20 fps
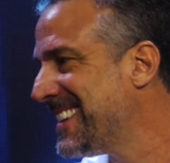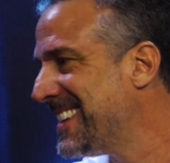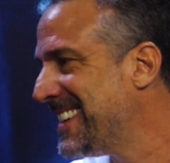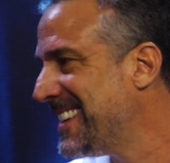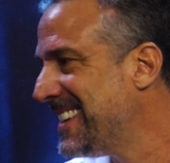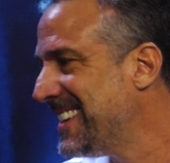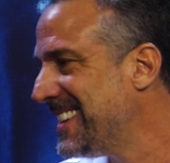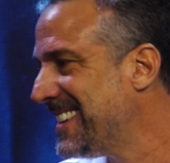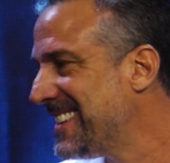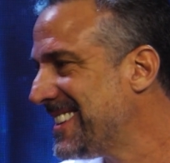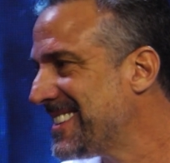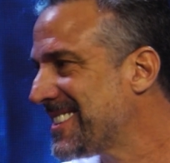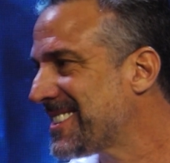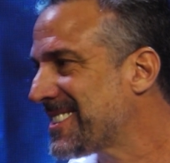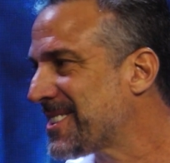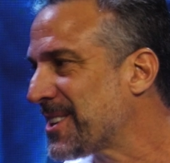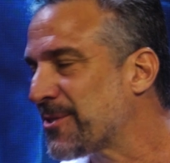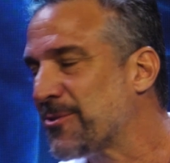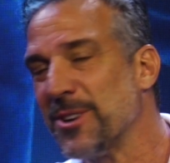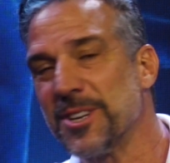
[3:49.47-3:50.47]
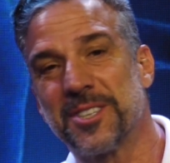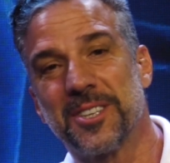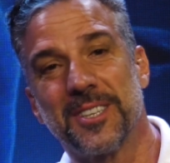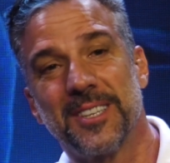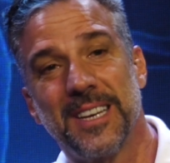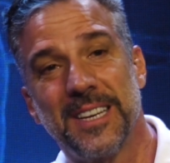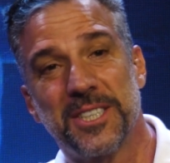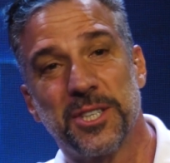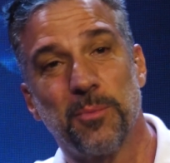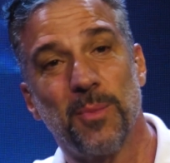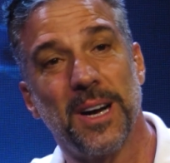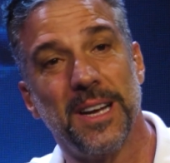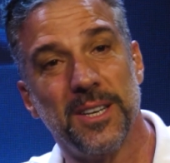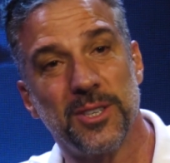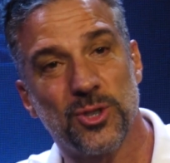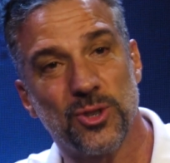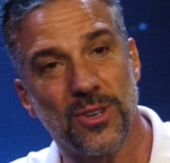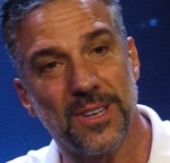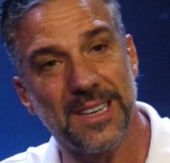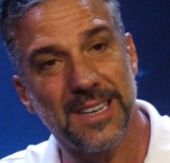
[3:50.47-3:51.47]
Pois é, né? Só que o acidente é uma
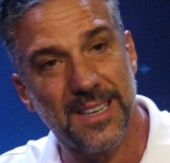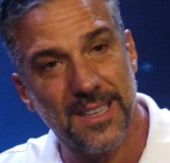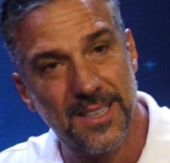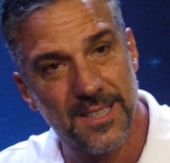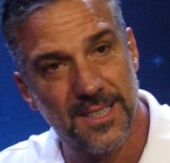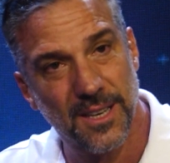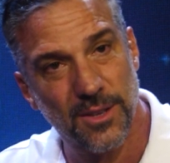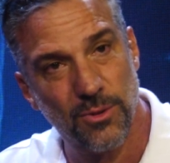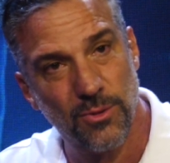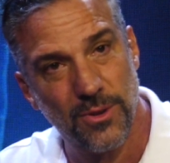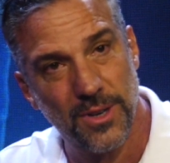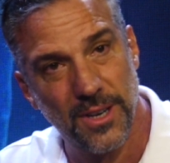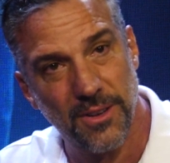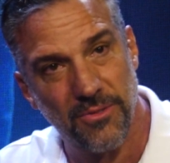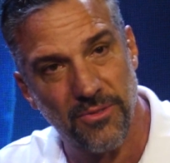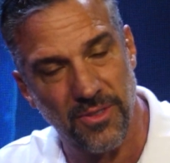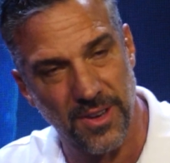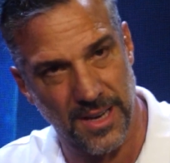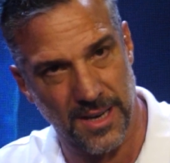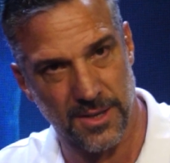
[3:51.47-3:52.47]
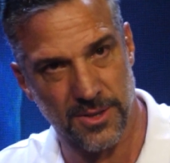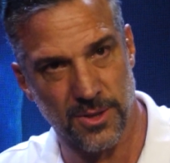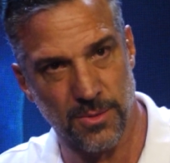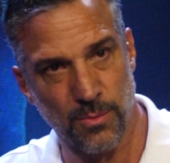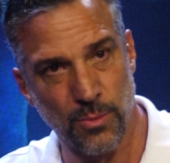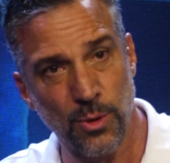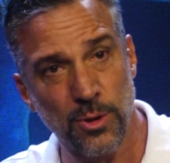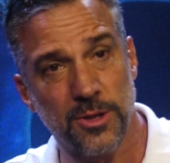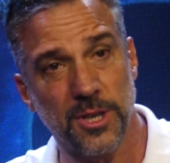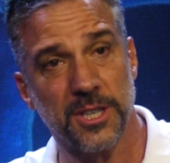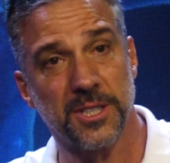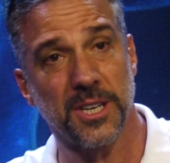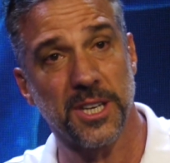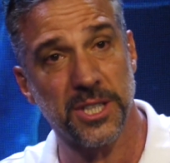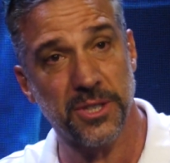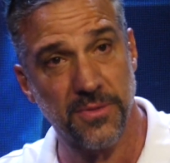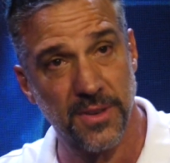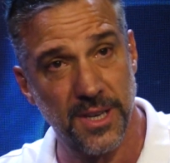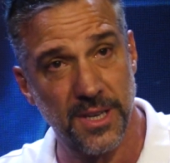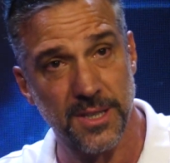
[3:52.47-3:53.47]
ressonância do universo. É. Muitas
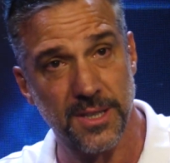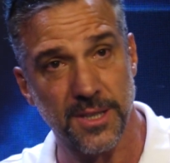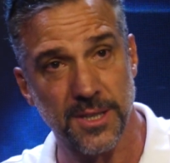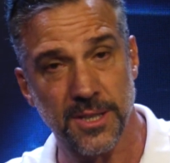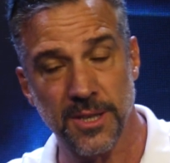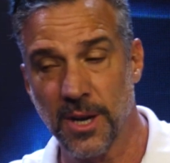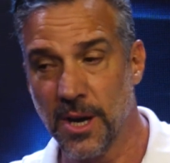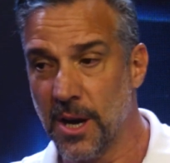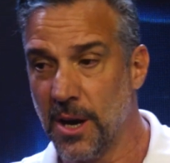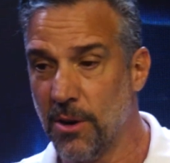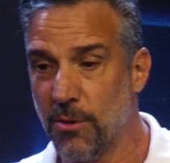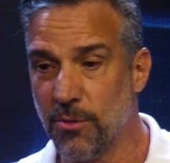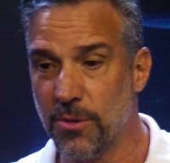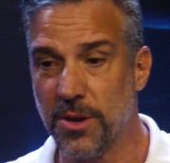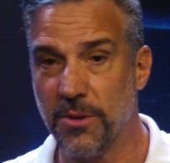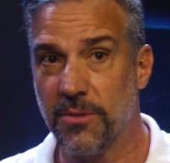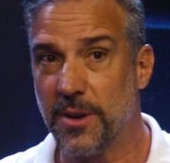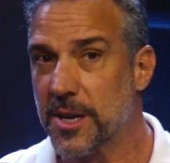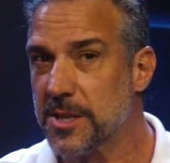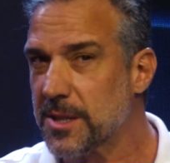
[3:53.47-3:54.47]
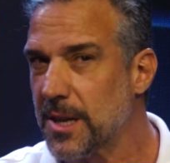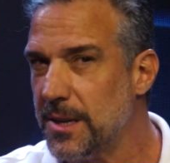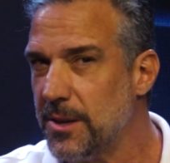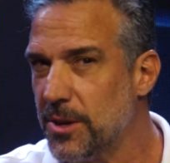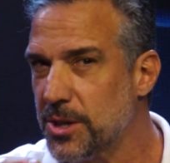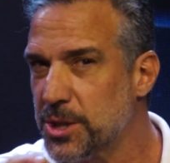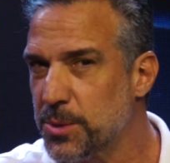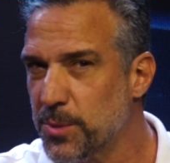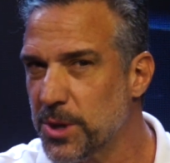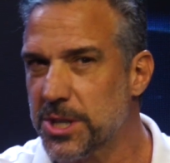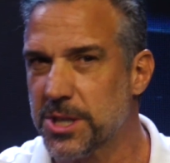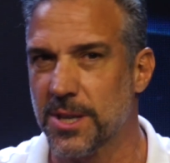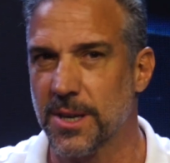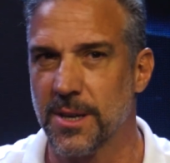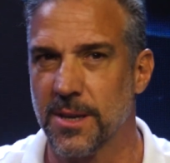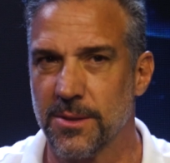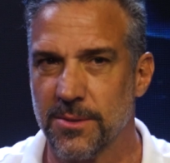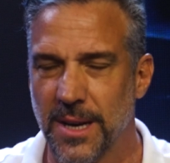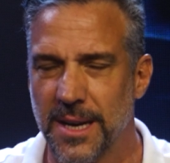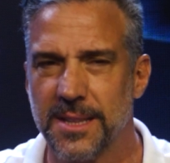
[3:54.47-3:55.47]
das vezes o universo está ali ó, te mostrando.